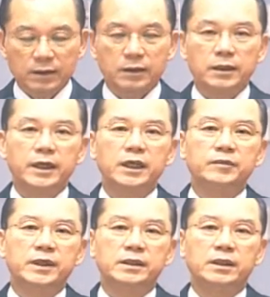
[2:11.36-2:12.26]

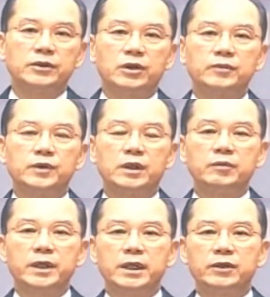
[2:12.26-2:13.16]
하나님께서 소돔성을
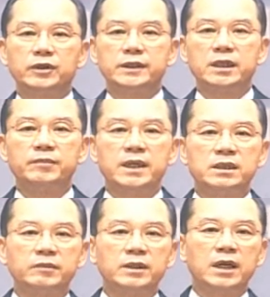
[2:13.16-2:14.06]
멸하러 오셨다는
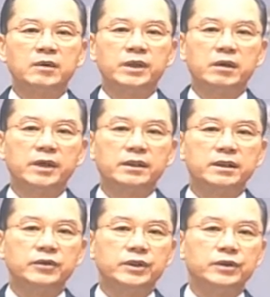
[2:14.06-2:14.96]
말씀을 아브라함에게
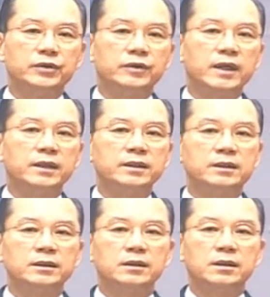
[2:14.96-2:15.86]
들려신 순간
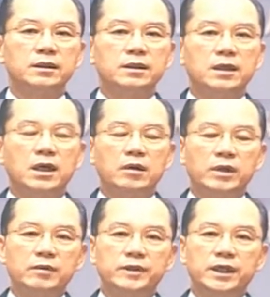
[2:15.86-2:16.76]

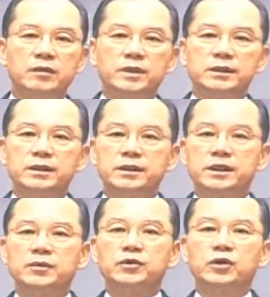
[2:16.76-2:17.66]
아브라함 제일 먼저
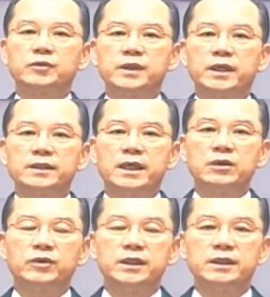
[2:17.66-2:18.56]
지금 소돔성에
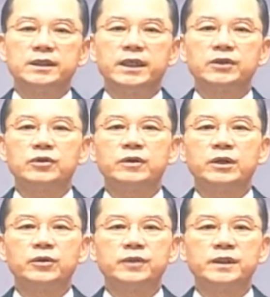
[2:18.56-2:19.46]
살고 있는 자기 조카
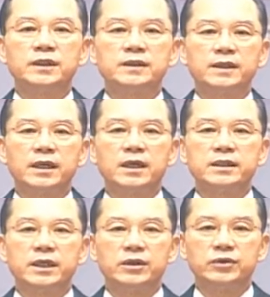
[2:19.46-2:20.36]
롯을
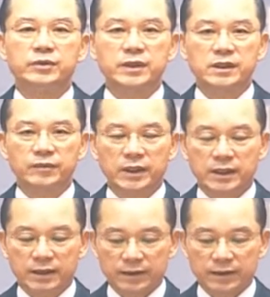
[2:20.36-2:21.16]
생각하지 않을 수 없었습니다.